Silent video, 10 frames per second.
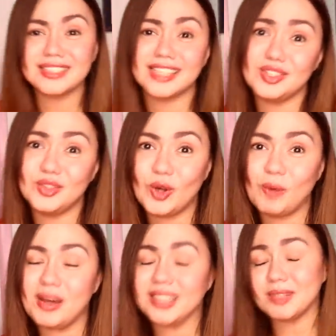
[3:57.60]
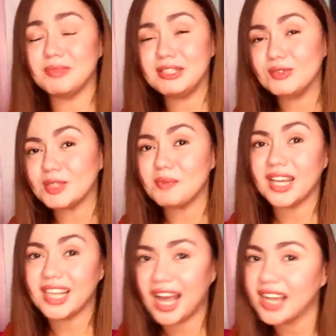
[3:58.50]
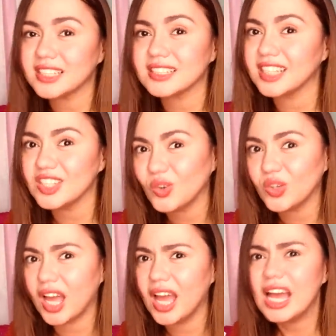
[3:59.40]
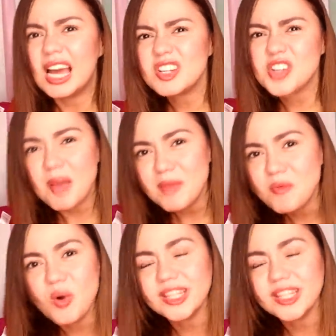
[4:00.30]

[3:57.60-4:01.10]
sa inyo, para sabihin nyo sa mga naaasar sa inyo na ang chubby mo,